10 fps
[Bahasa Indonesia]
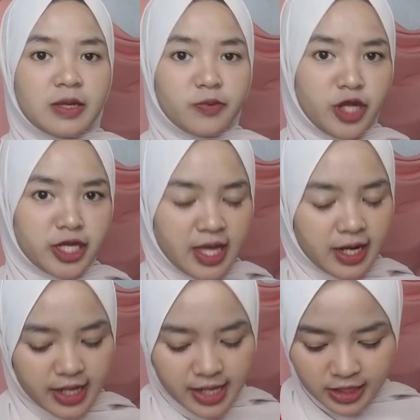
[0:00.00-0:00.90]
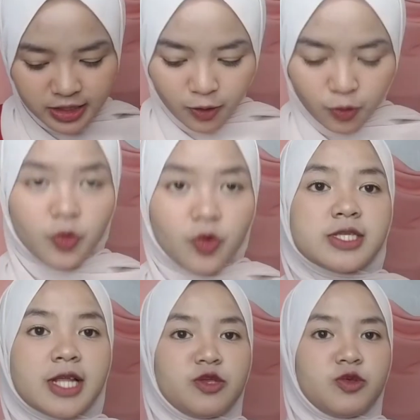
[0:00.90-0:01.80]
sabun yang tadi
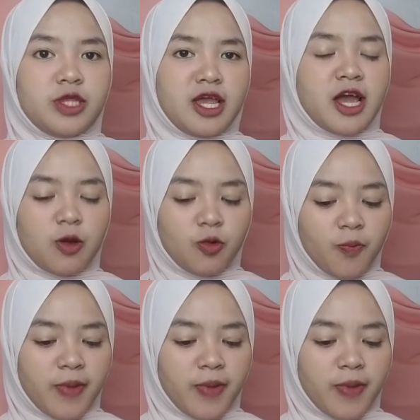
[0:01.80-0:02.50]
terus selanjutnya aku